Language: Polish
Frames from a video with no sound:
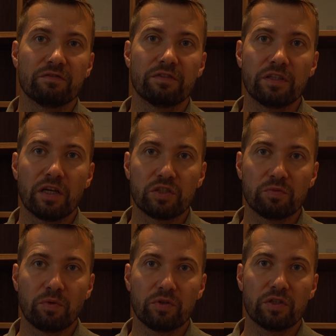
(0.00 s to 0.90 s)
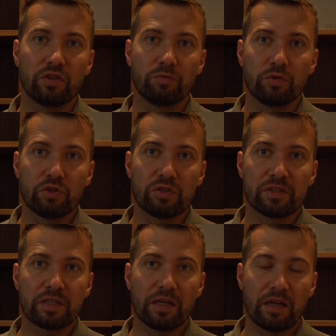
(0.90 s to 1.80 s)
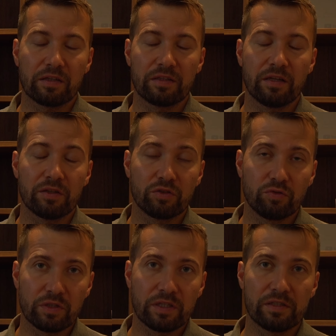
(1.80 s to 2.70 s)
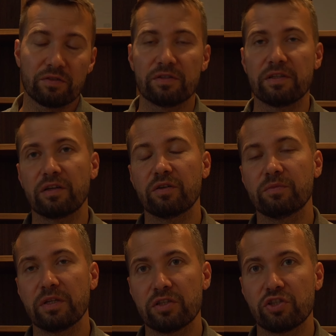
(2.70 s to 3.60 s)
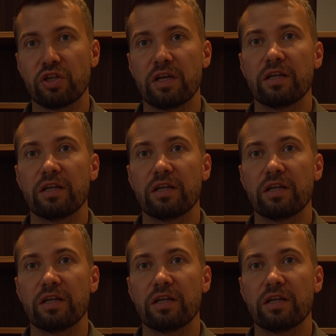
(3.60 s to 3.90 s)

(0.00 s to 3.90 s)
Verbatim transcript: Widać po niej dominujący charakter, który jest oznaką też